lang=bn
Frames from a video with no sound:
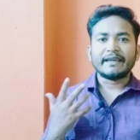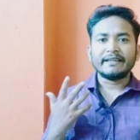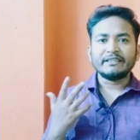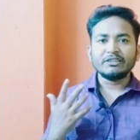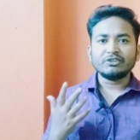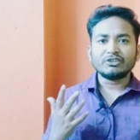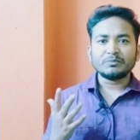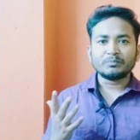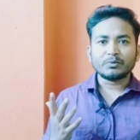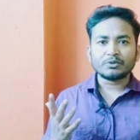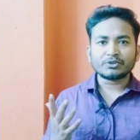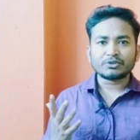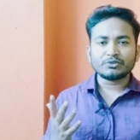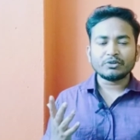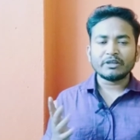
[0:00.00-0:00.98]
এটি হচ্ছে
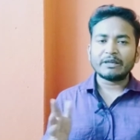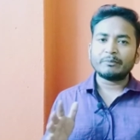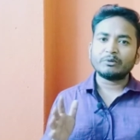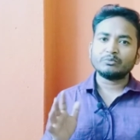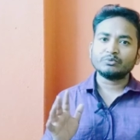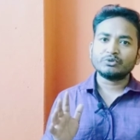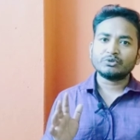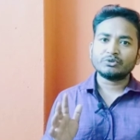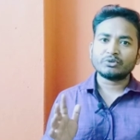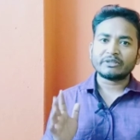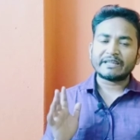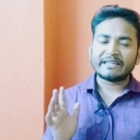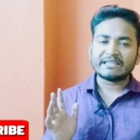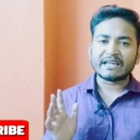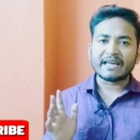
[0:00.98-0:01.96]
প্রশ্ন এবং উত্তর
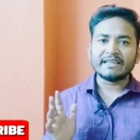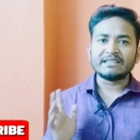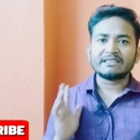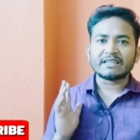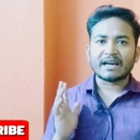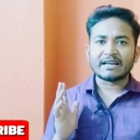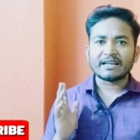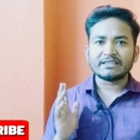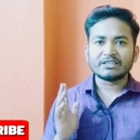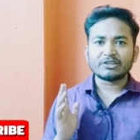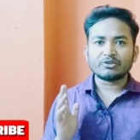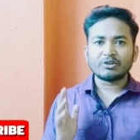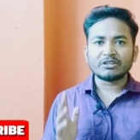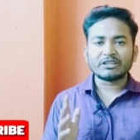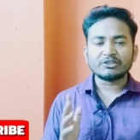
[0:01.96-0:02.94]
এটাই চার
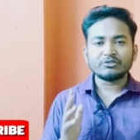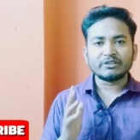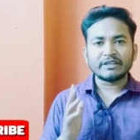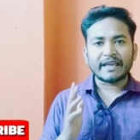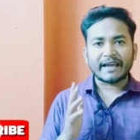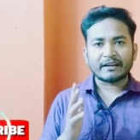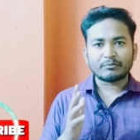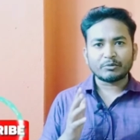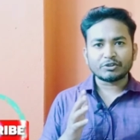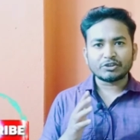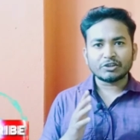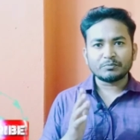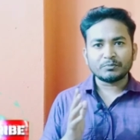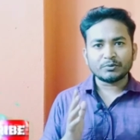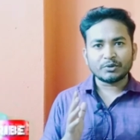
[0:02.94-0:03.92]
হাজার ঘন্টা যদি এক
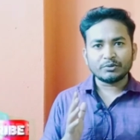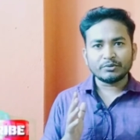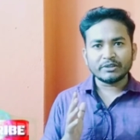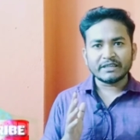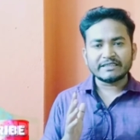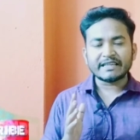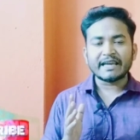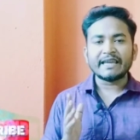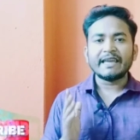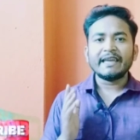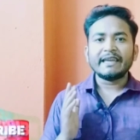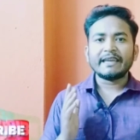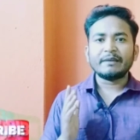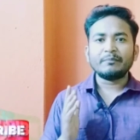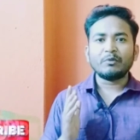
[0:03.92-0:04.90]
বছরে পূরণ হয়ে যায়
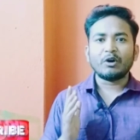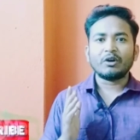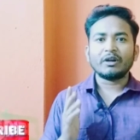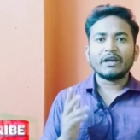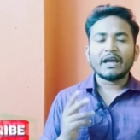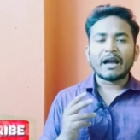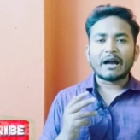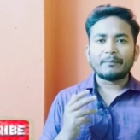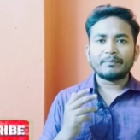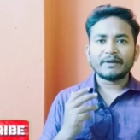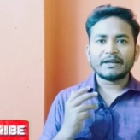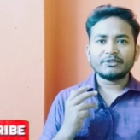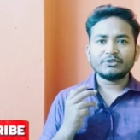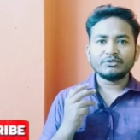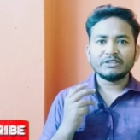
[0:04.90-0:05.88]
এবং
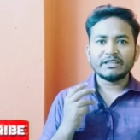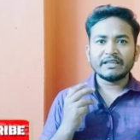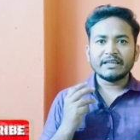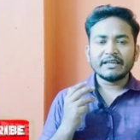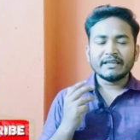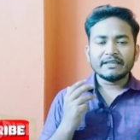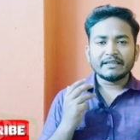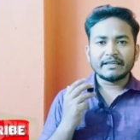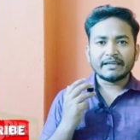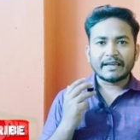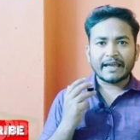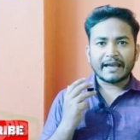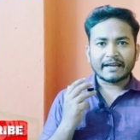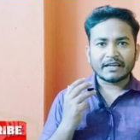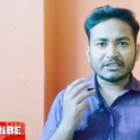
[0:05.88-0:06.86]
আপনার যদি
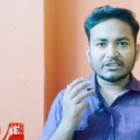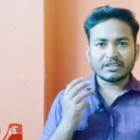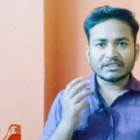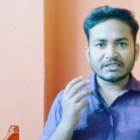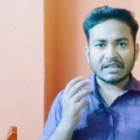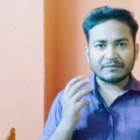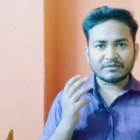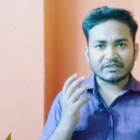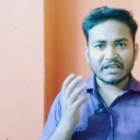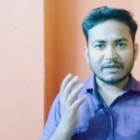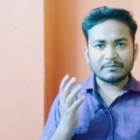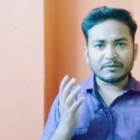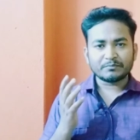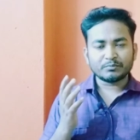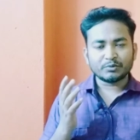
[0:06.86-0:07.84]
এক হাজার
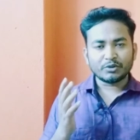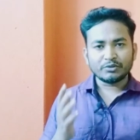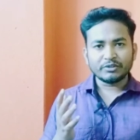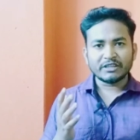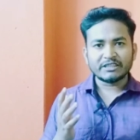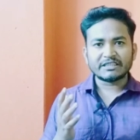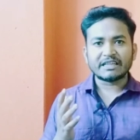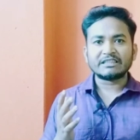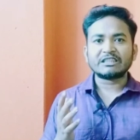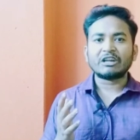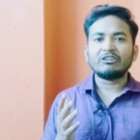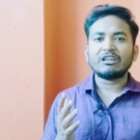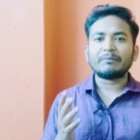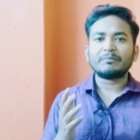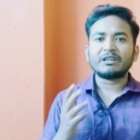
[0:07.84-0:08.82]
সাবস্ক্রাইবার পূরণ হয়ে যায়
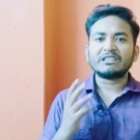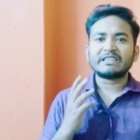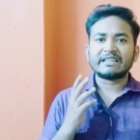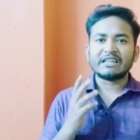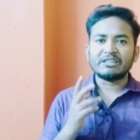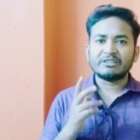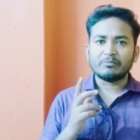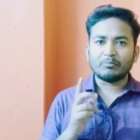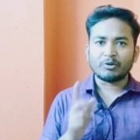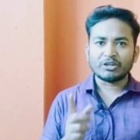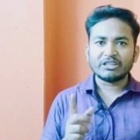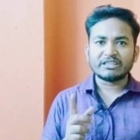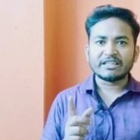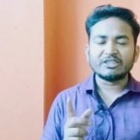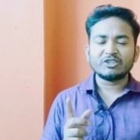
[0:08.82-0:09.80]
তাহলে আপনার চ্যানেলটি
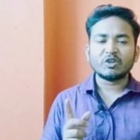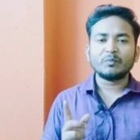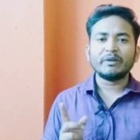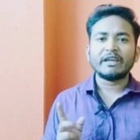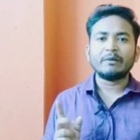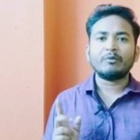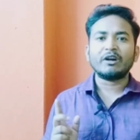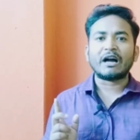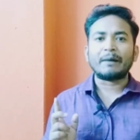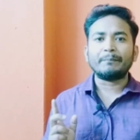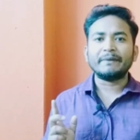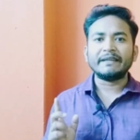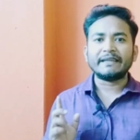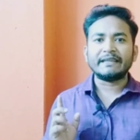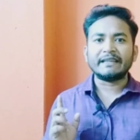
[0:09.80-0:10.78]
মনিটাইজ হবে এবং
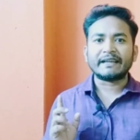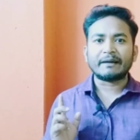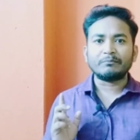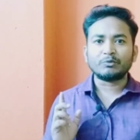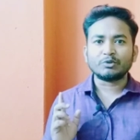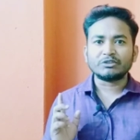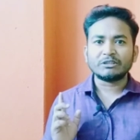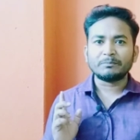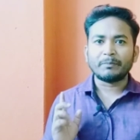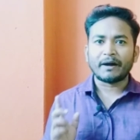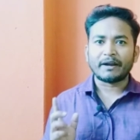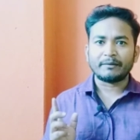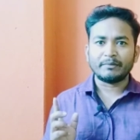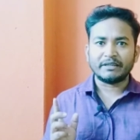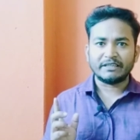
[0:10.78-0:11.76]
আপনি ইনকাম করতে
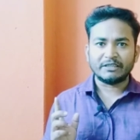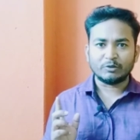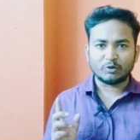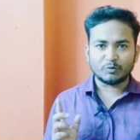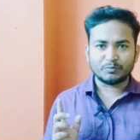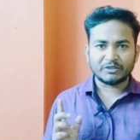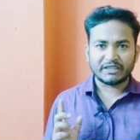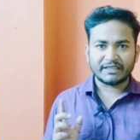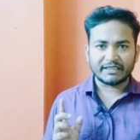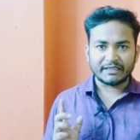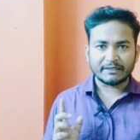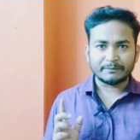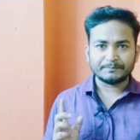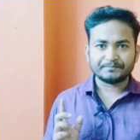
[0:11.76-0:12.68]
পারবেন ইউটিউব থেকে